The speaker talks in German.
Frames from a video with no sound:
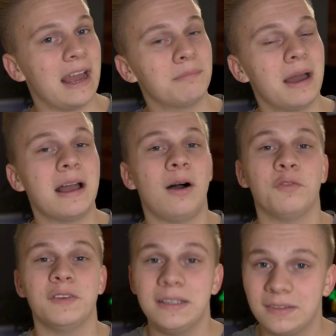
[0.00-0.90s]
gerne mal
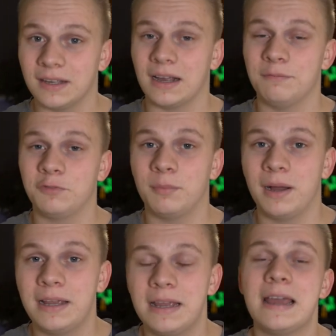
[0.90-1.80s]
auf Instagram
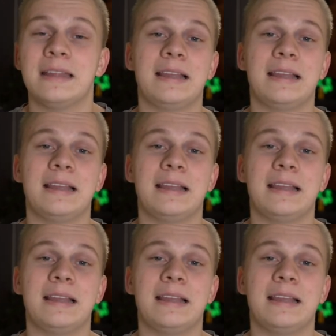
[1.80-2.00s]
vorbei.